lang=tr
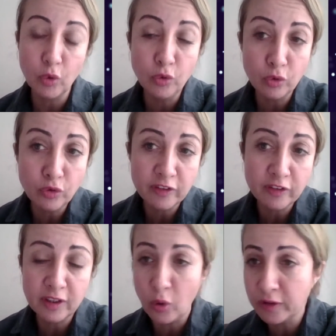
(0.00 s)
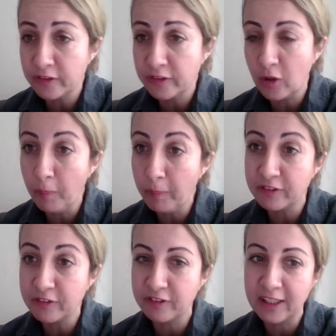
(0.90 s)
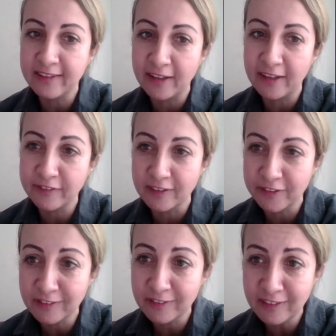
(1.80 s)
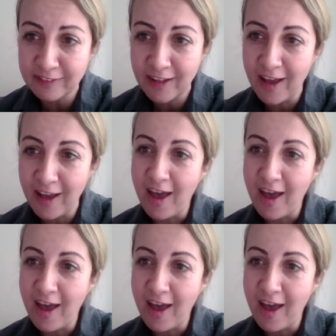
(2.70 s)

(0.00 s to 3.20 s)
3, 3 kişiyle, 10 kişiyle, 15 kişiyle ders alırsınız.